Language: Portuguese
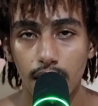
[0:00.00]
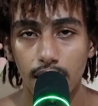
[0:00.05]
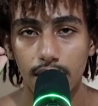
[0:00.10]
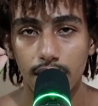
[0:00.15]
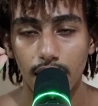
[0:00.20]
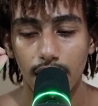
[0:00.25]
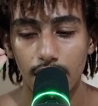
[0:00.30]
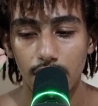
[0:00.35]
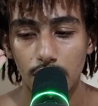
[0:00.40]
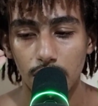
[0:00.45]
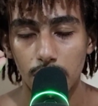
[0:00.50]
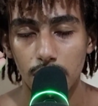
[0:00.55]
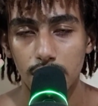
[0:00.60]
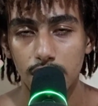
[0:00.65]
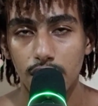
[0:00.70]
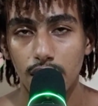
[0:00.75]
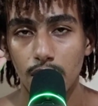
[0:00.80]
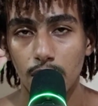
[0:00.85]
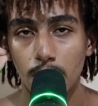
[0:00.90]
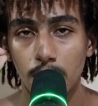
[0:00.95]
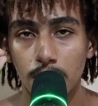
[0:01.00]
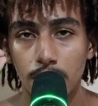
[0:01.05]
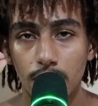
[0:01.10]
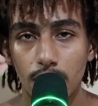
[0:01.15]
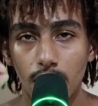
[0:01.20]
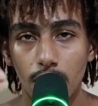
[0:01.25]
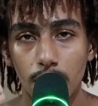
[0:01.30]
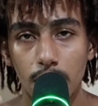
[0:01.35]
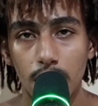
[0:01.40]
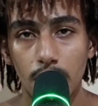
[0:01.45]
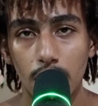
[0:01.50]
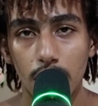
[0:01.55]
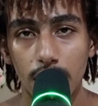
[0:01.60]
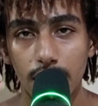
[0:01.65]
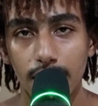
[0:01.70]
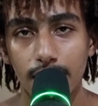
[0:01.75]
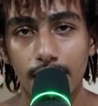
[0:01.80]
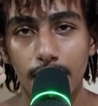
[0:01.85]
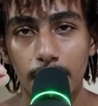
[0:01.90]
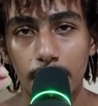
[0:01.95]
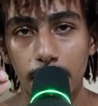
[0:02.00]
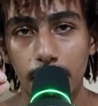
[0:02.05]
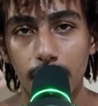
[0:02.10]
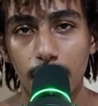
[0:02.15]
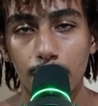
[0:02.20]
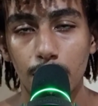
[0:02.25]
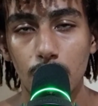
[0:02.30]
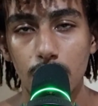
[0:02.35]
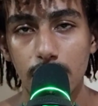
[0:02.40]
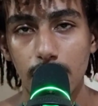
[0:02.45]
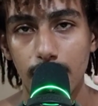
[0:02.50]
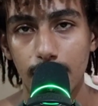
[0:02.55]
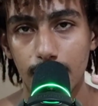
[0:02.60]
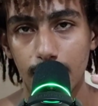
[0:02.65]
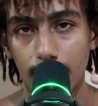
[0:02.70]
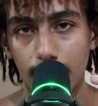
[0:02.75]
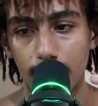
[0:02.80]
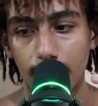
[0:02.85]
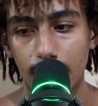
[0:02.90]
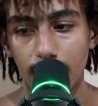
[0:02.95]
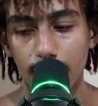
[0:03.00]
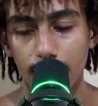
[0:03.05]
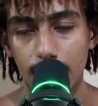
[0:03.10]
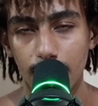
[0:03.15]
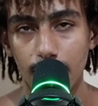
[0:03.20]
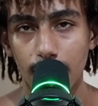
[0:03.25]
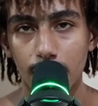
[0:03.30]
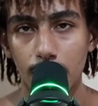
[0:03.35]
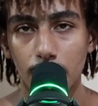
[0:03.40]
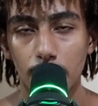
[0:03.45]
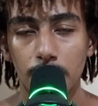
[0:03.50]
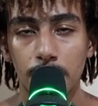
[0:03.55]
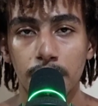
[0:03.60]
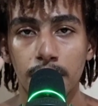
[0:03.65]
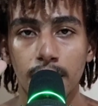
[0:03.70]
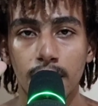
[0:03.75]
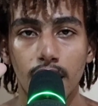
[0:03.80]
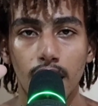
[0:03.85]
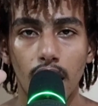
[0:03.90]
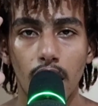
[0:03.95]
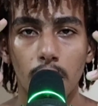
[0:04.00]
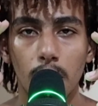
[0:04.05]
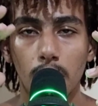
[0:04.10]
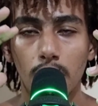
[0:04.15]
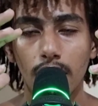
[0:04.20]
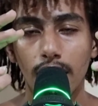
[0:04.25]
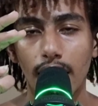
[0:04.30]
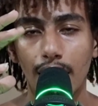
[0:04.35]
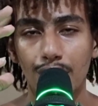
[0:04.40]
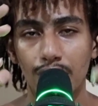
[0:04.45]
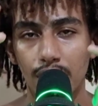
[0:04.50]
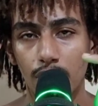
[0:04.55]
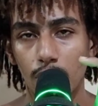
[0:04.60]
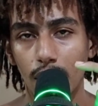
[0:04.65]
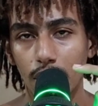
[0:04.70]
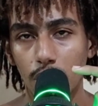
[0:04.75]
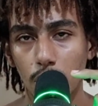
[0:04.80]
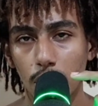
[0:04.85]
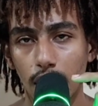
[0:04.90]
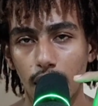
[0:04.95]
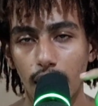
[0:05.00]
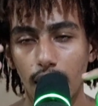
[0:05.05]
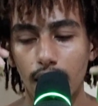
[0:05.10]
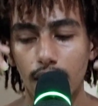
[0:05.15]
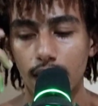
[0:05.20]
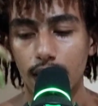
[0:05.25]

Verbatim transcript: na resolução 1080p por 60, tá certo? Eu não gravo em 4K.